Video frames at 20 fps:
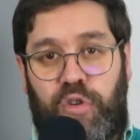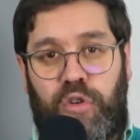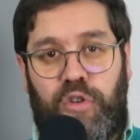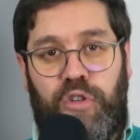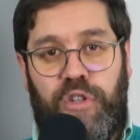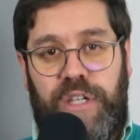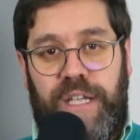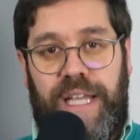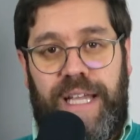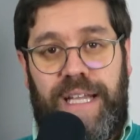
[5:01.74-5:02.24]

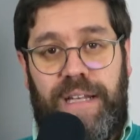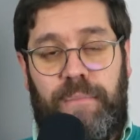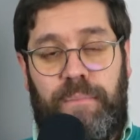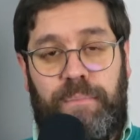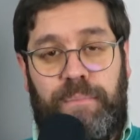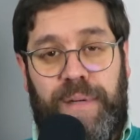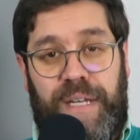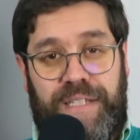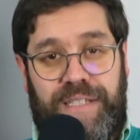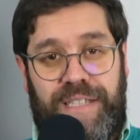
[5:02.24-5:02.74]
con el
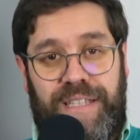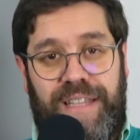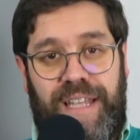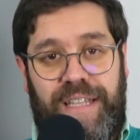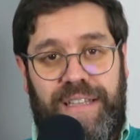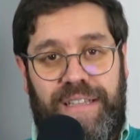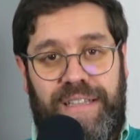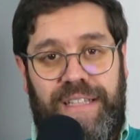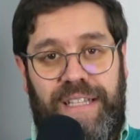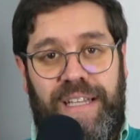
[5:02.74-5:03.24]

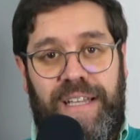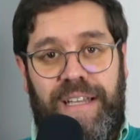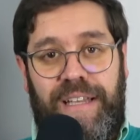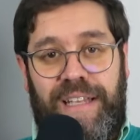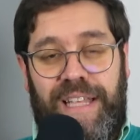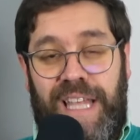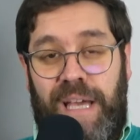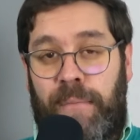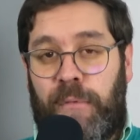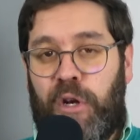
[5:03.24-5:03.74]
presidente
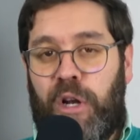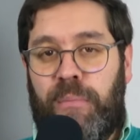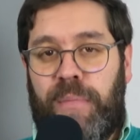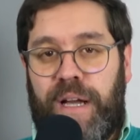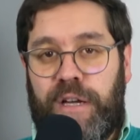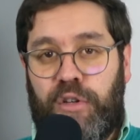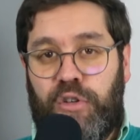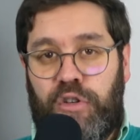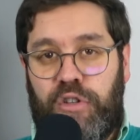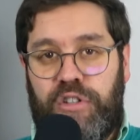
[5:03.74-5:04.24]
Emmanuel
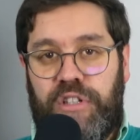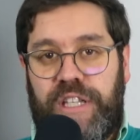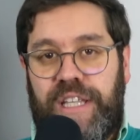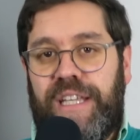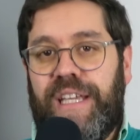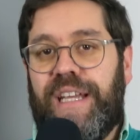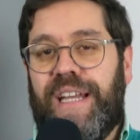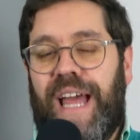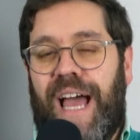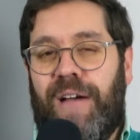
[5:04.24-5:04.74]
Macron,
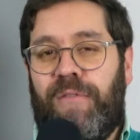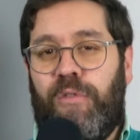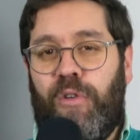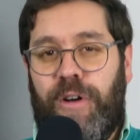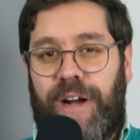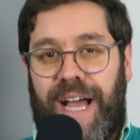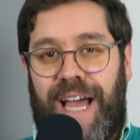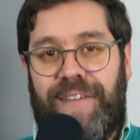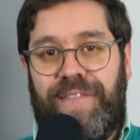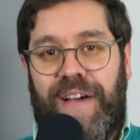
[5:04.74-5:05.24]
quien
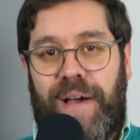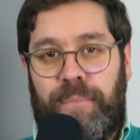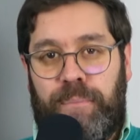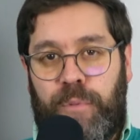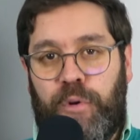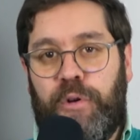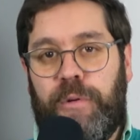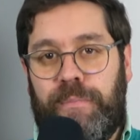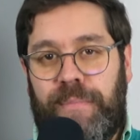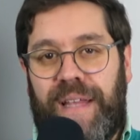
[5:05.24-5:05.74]
abogaba
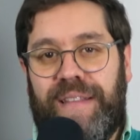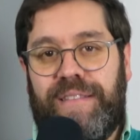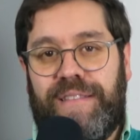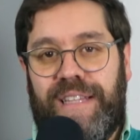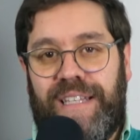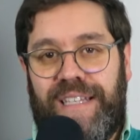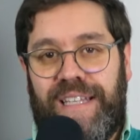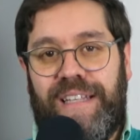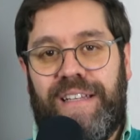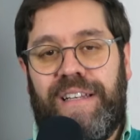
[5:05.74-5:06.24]
por
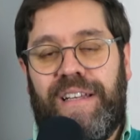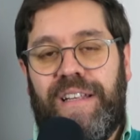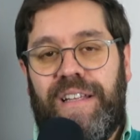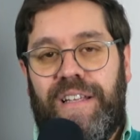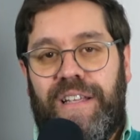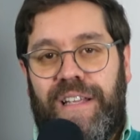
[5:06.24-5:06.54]
mantener